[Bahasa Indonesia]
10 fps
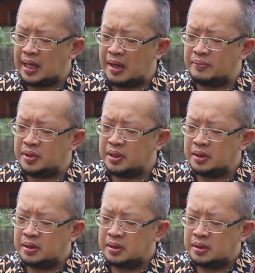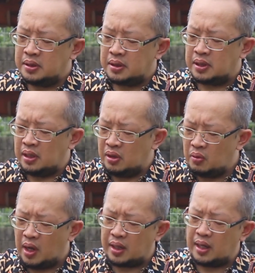kami
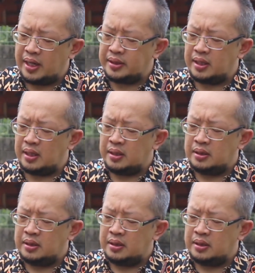keluar lainnya,